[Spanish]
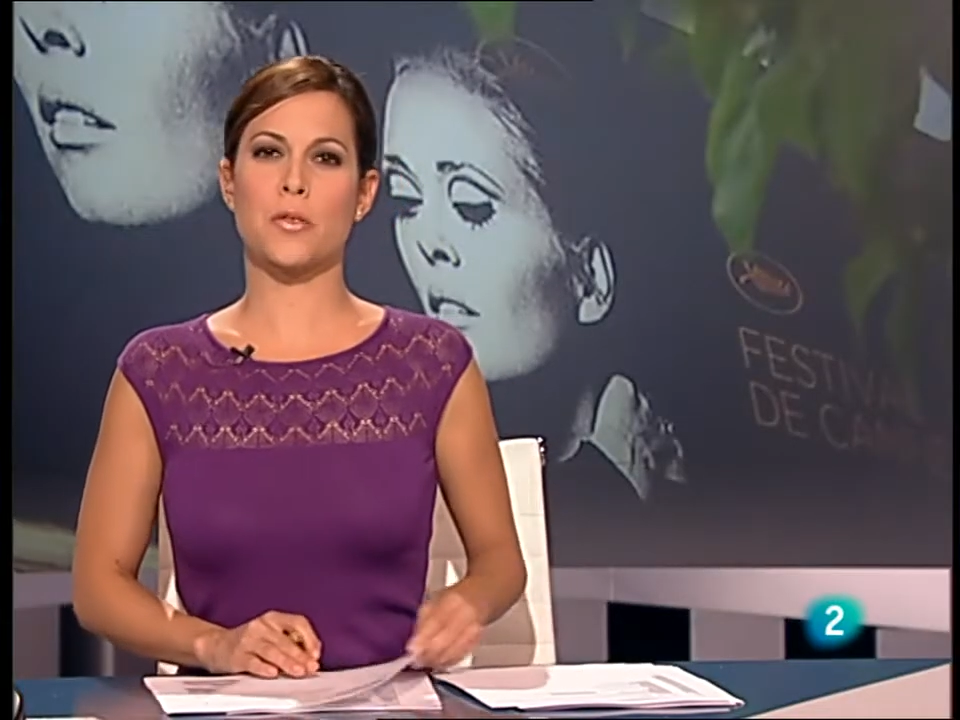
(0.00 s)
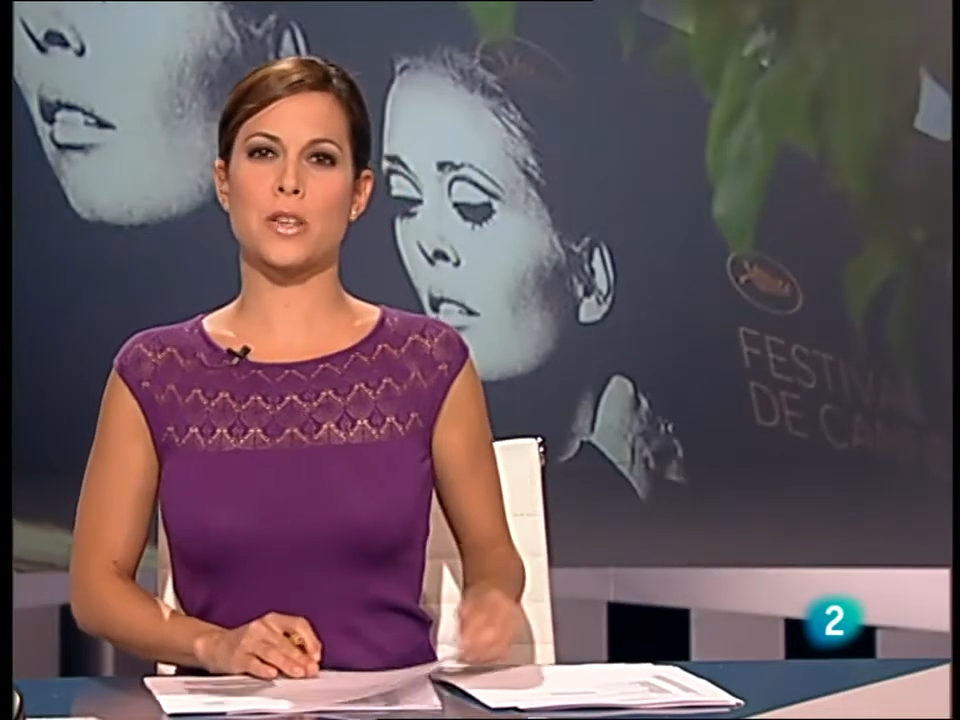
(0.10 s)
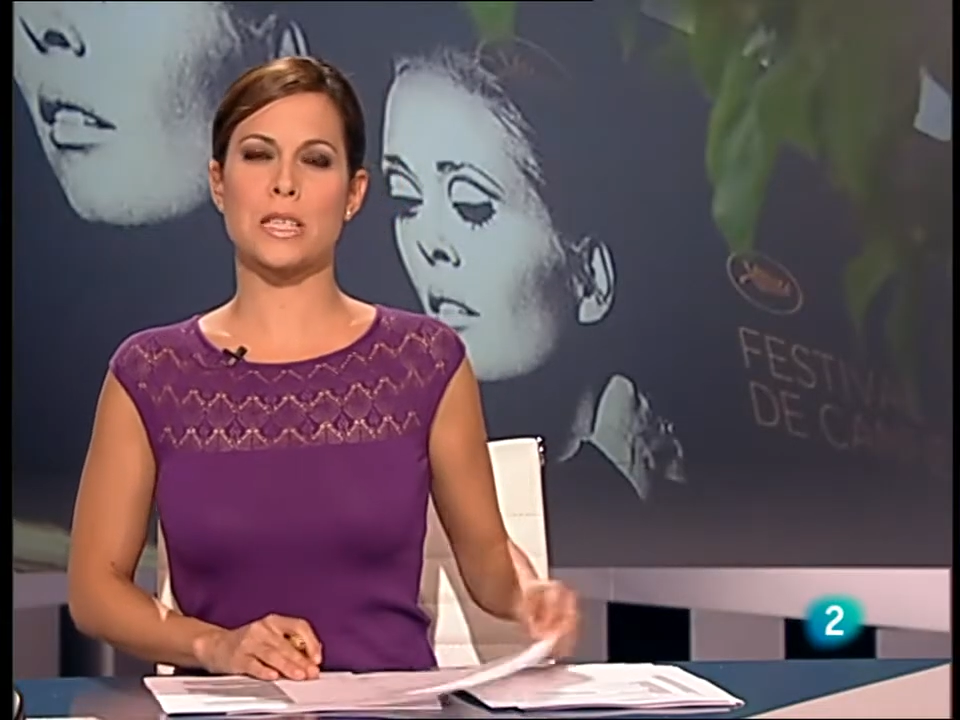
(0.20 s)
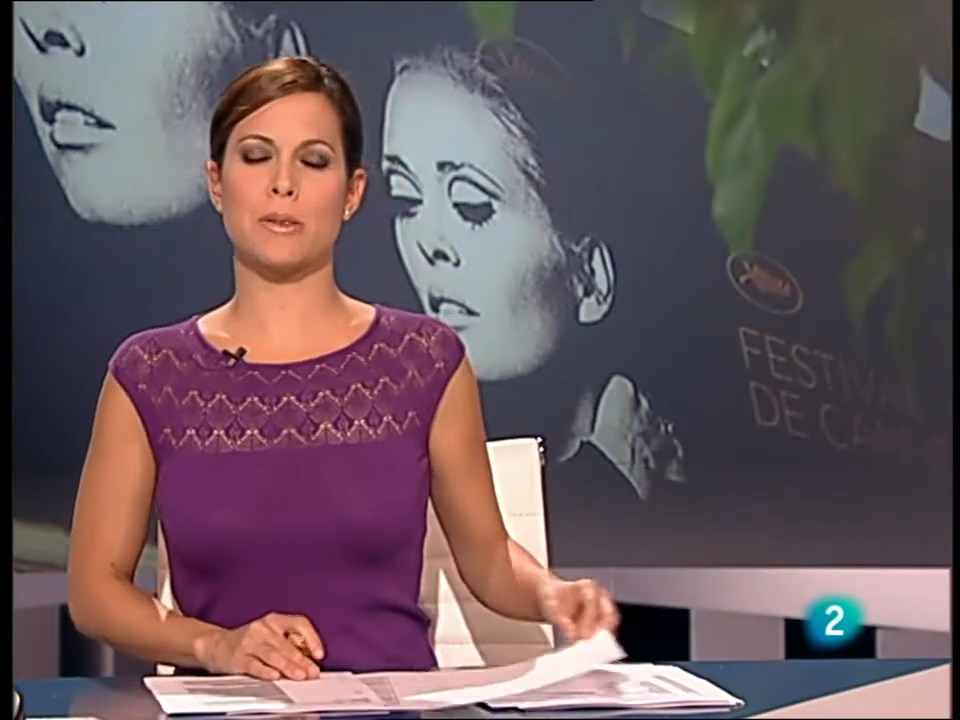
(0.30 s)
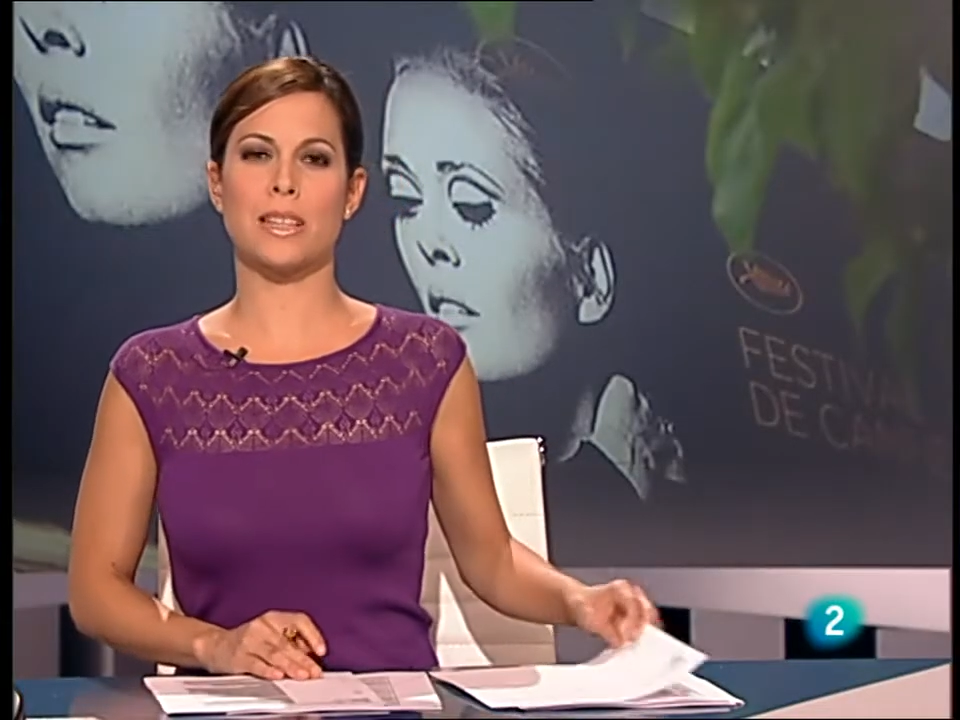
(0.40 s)
el
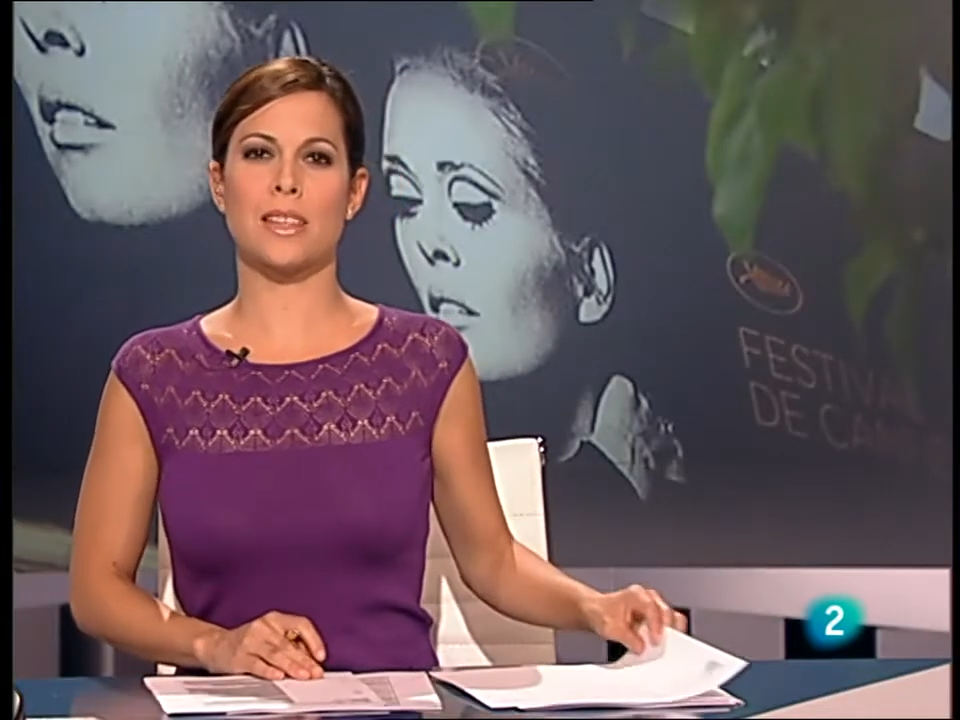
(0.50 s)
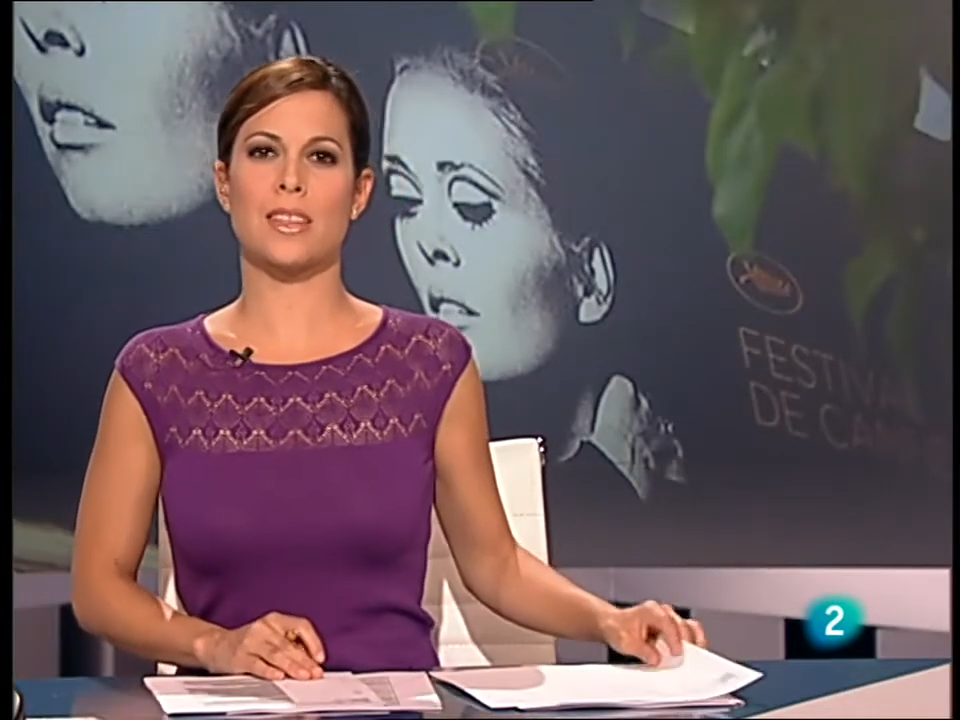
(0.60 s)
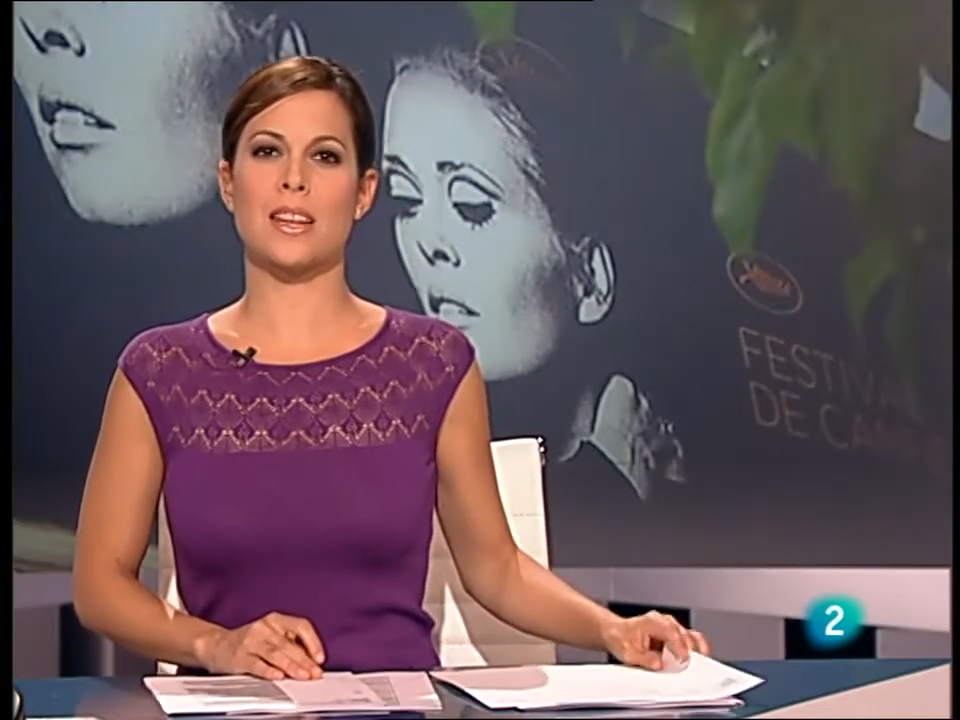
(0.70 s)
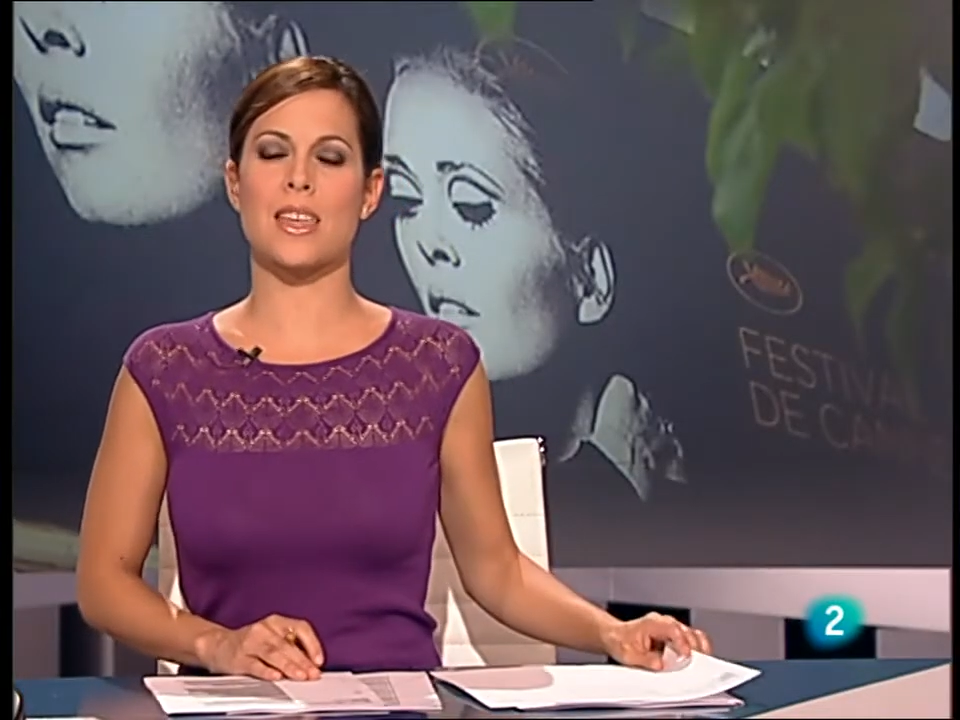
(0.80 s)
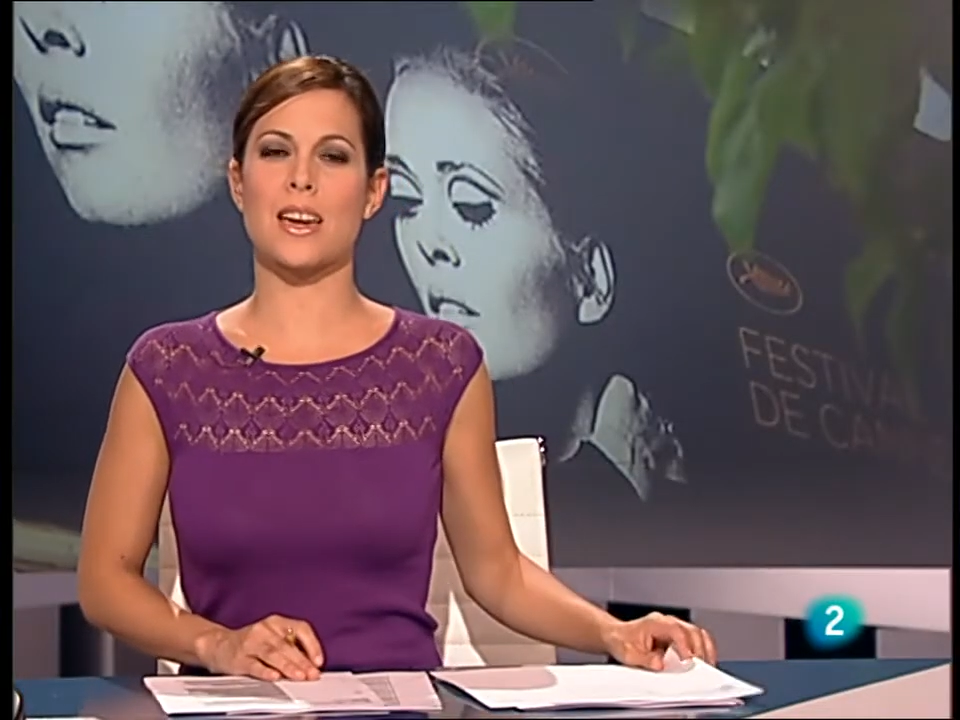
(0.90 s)
Festival de Cine